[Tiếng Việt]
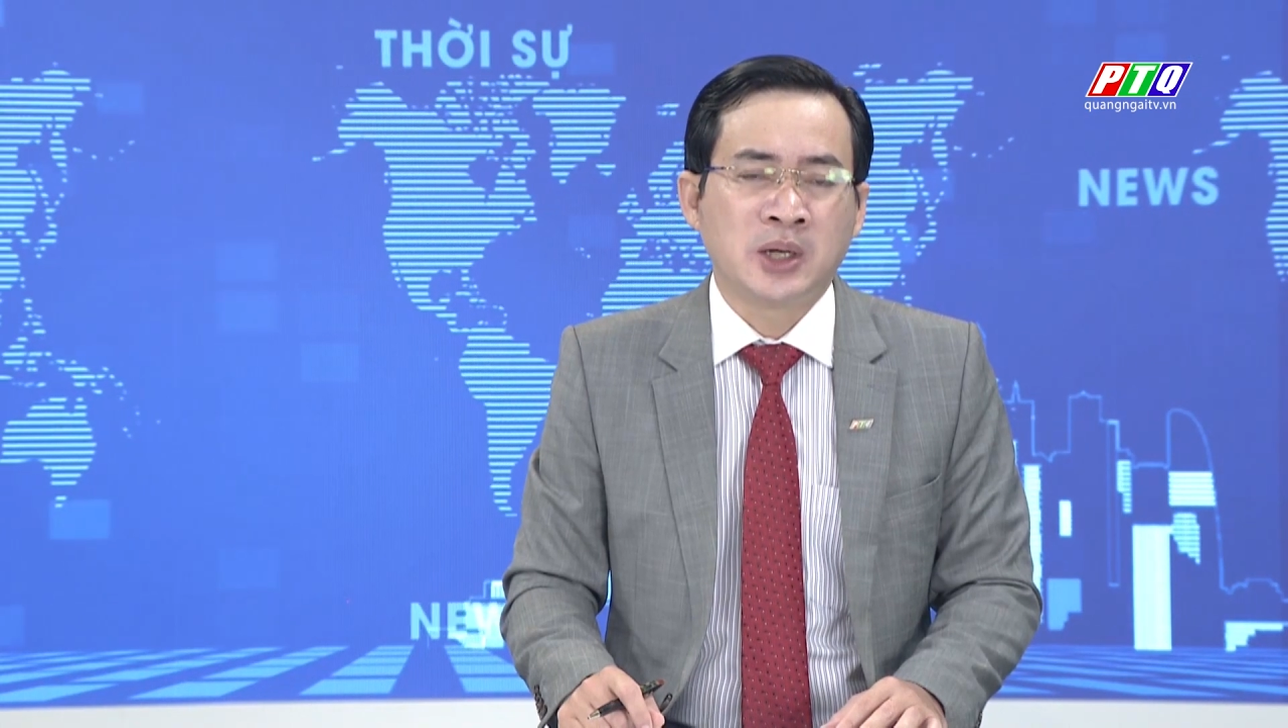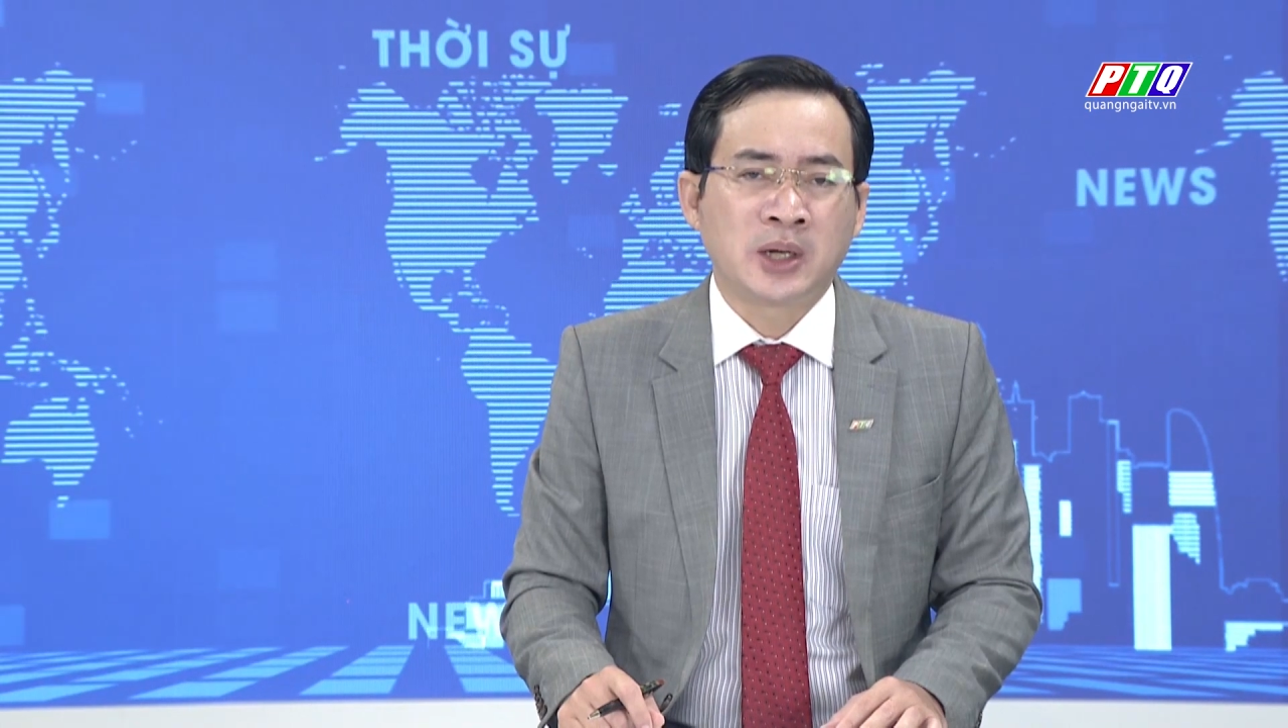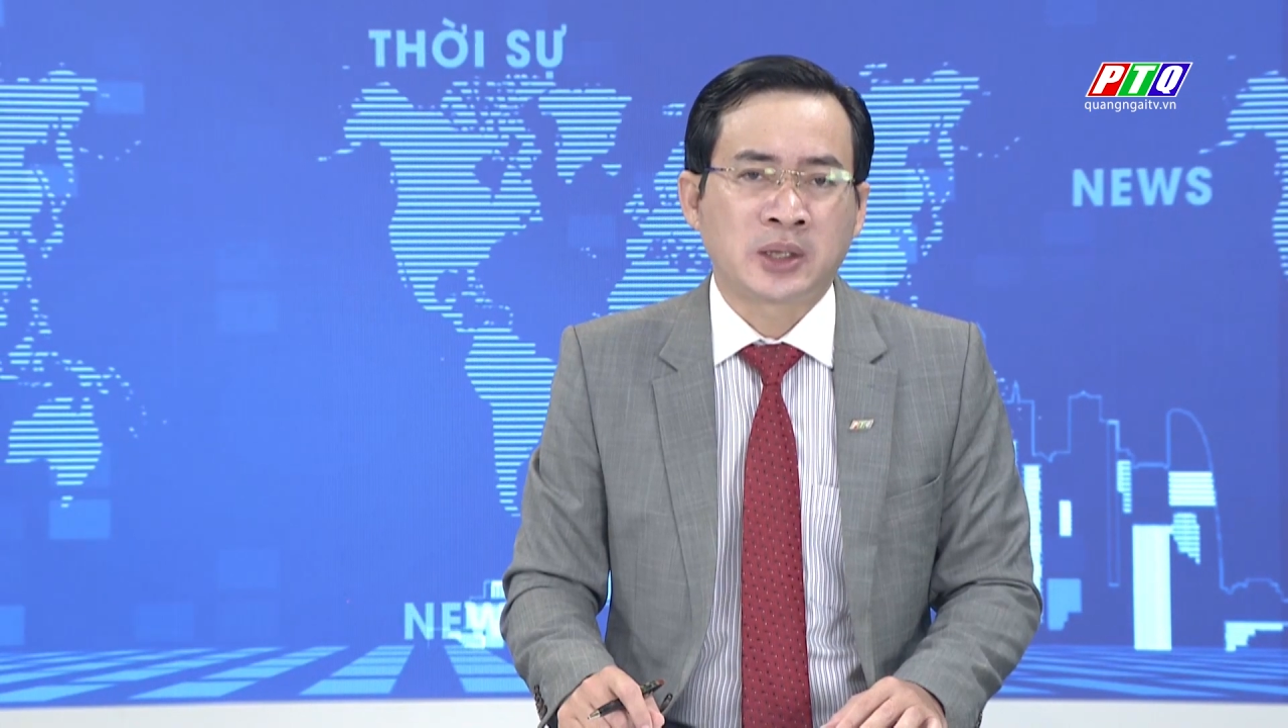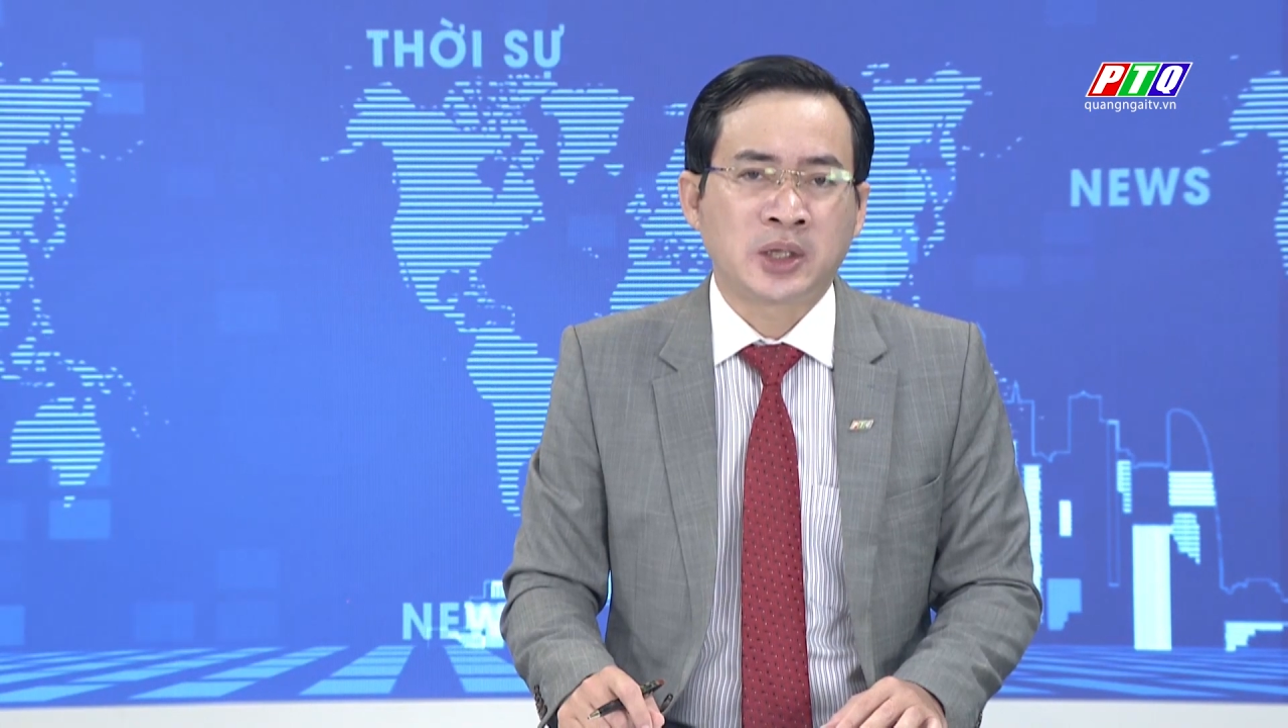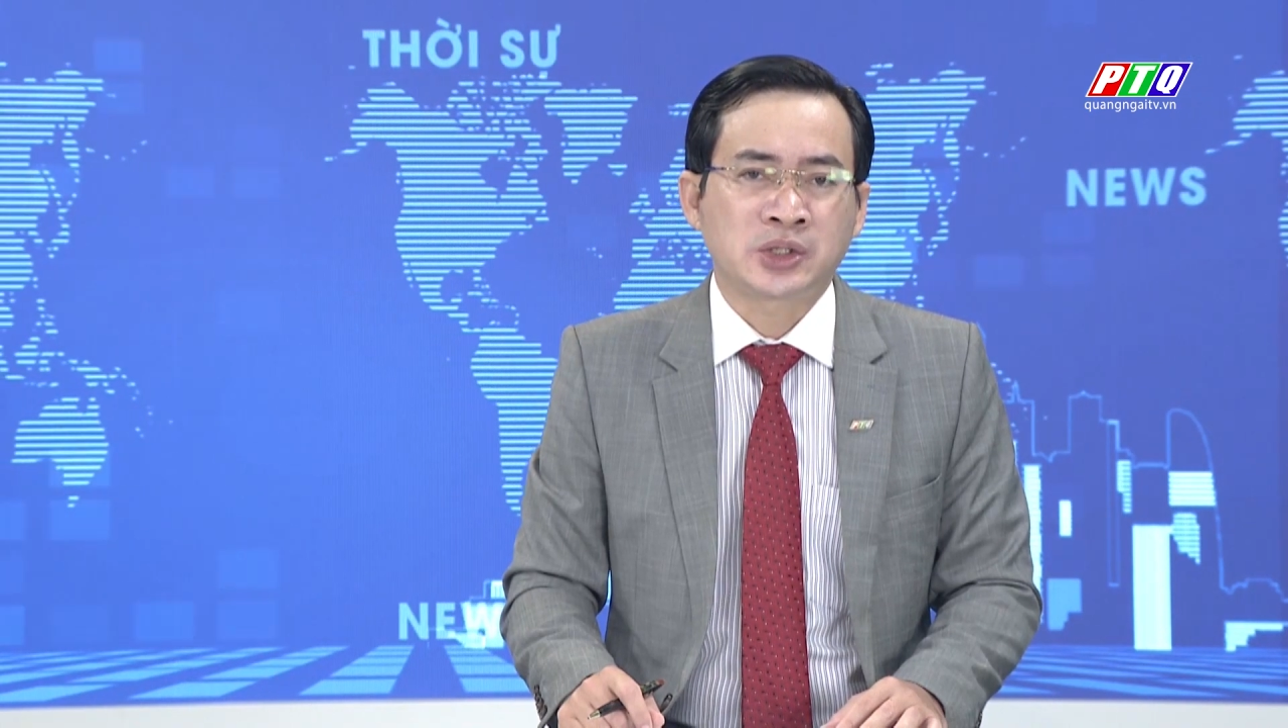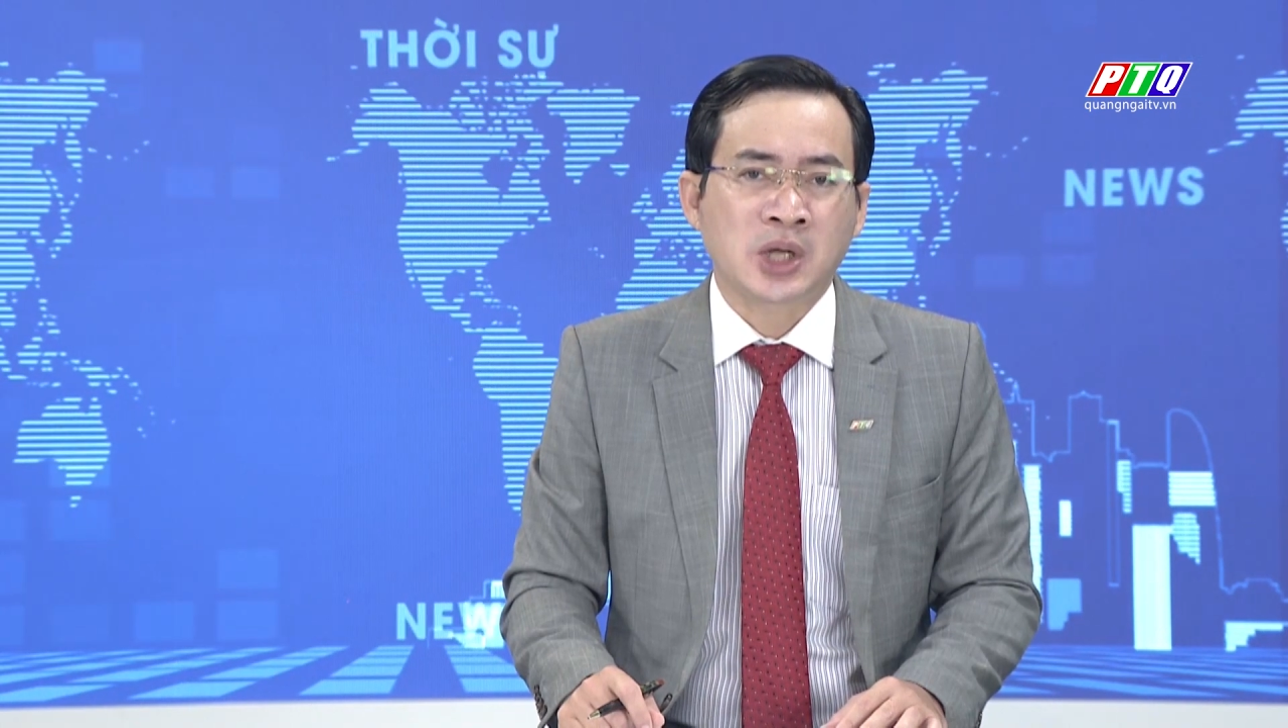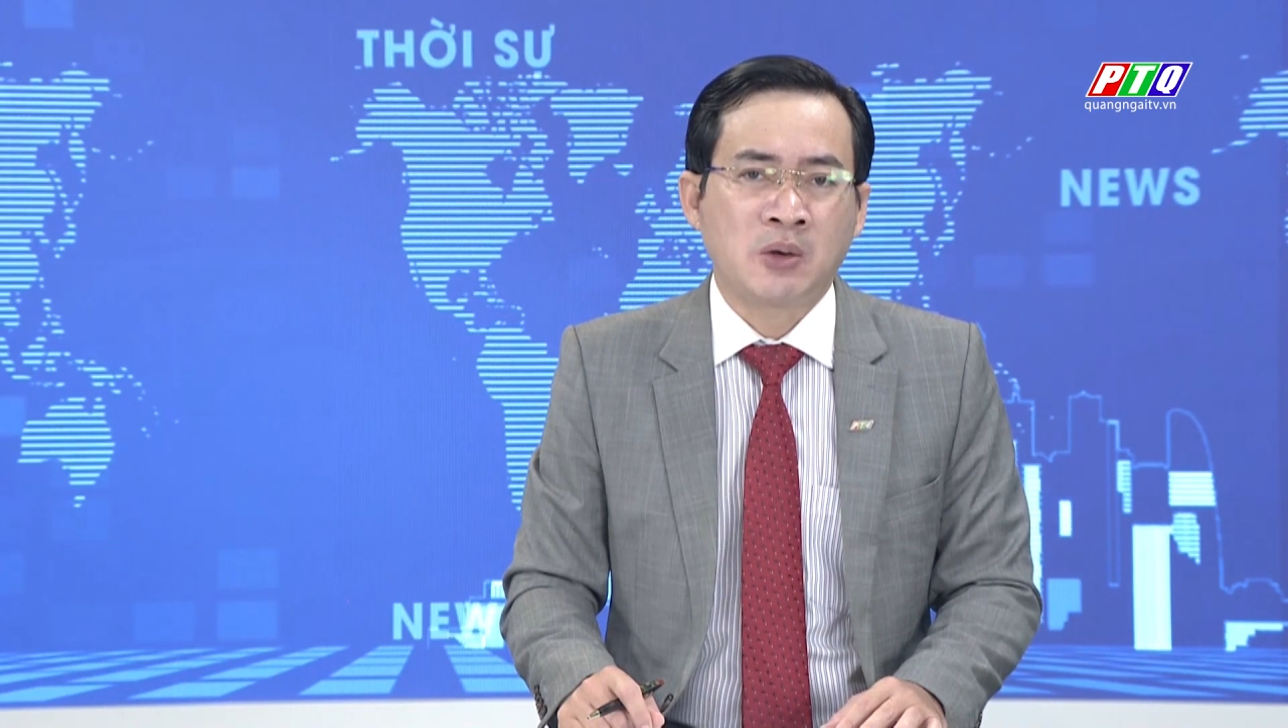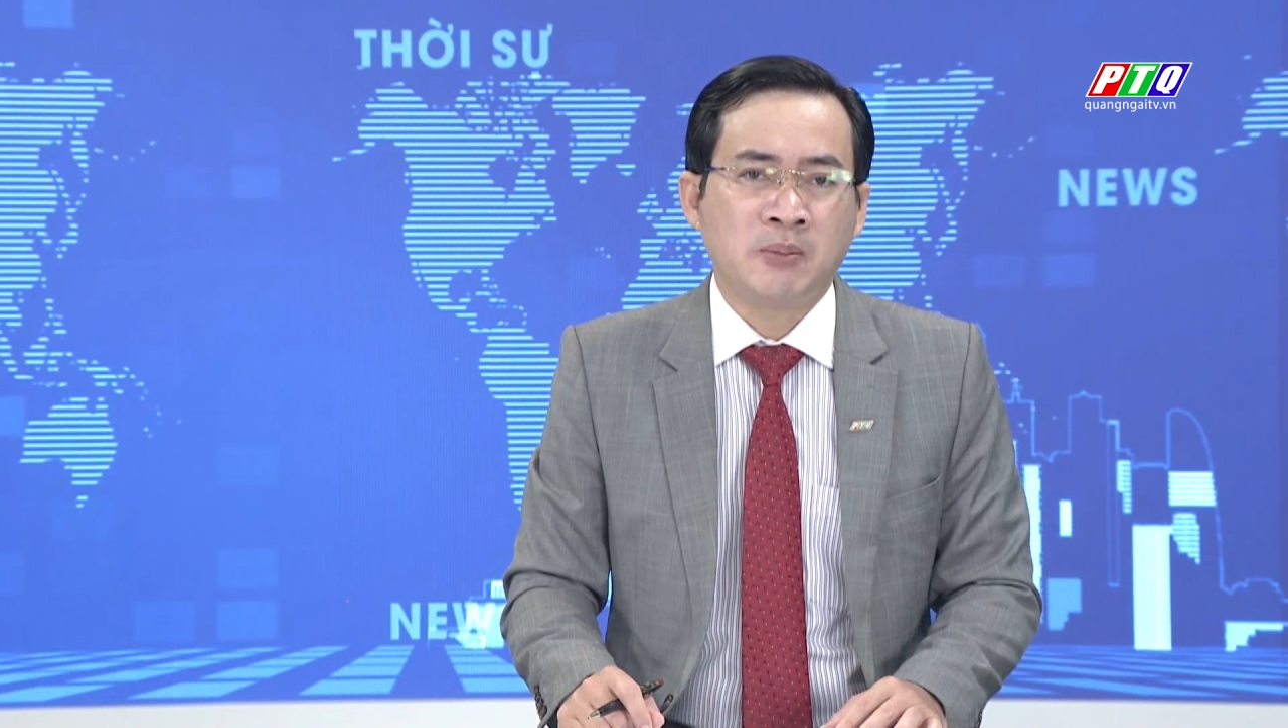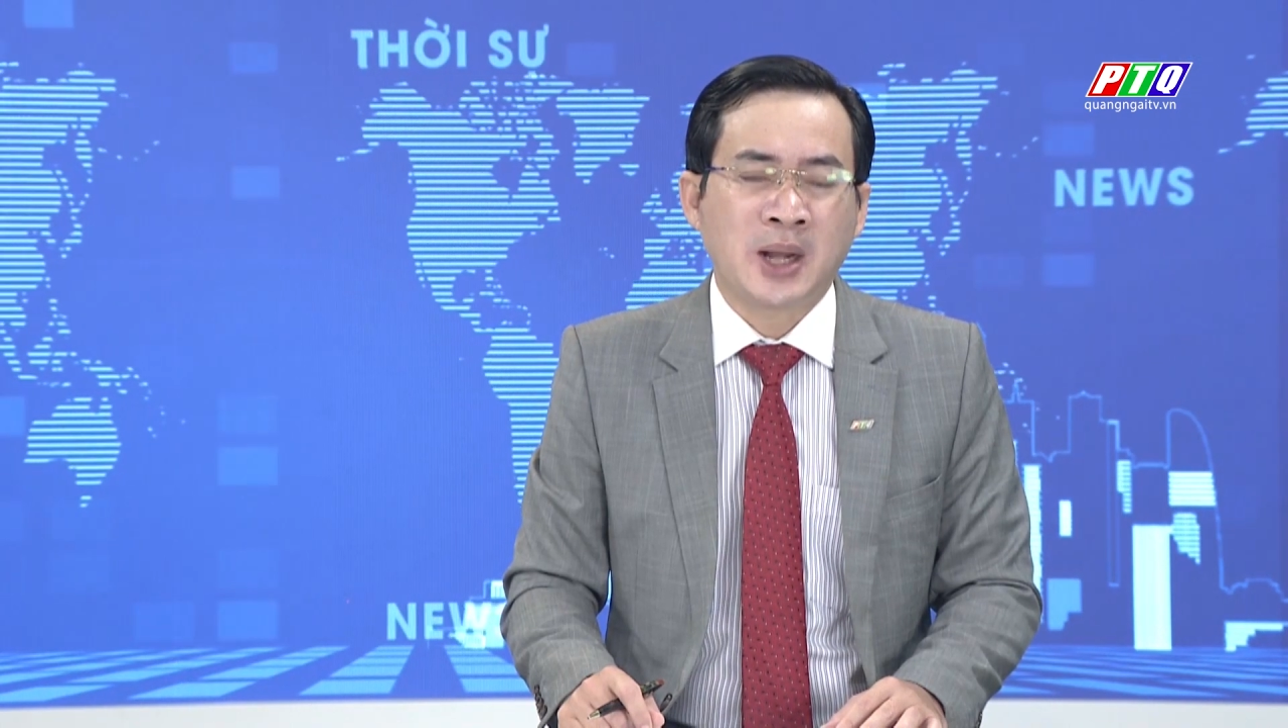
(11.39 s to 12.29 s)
ương lần thứ 6